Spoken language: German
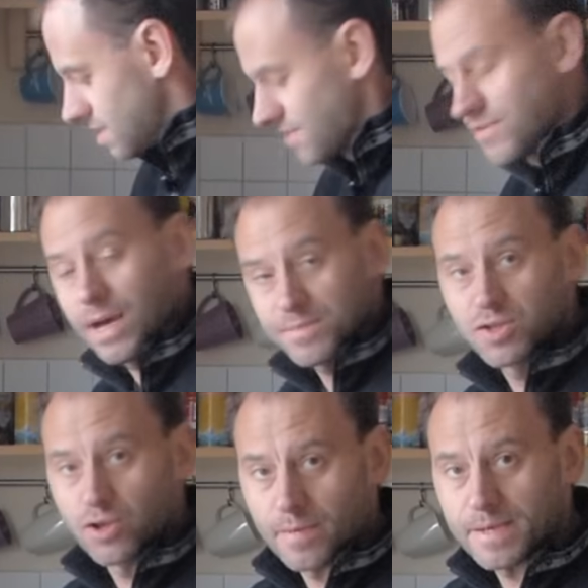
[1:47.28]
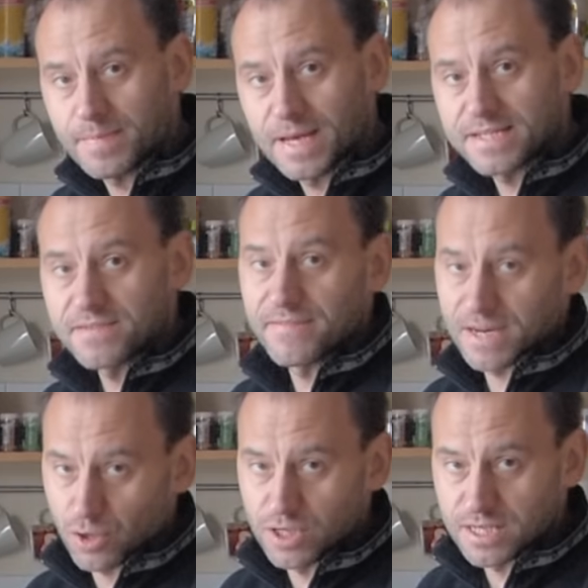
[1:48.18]
Dafür habe ich Lorbeerblatt,
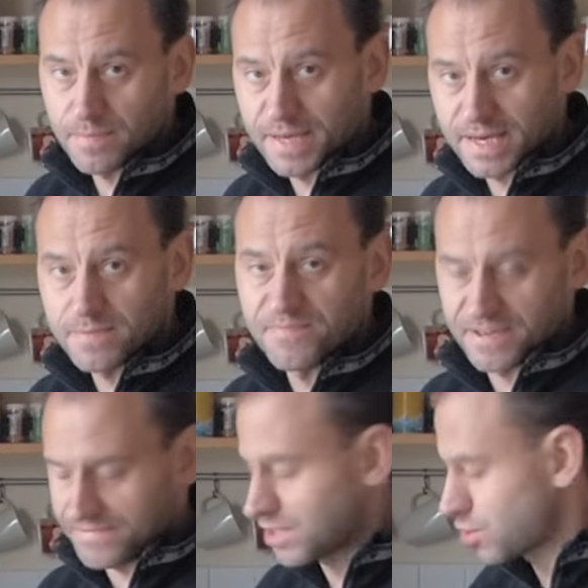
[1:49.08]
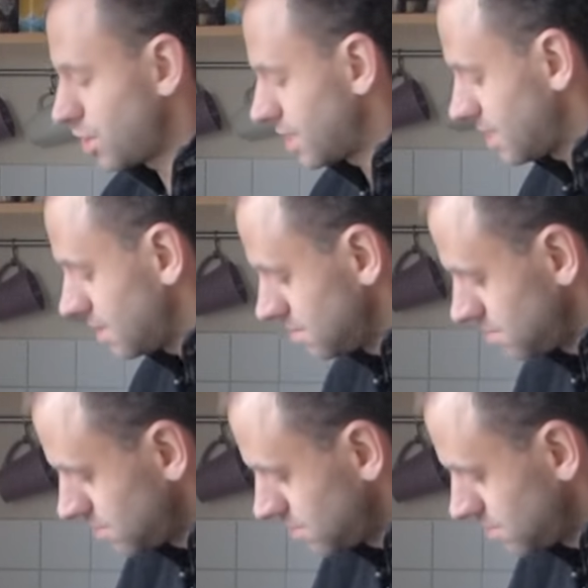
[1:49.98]
Wacholderbeere, Pfefferkörner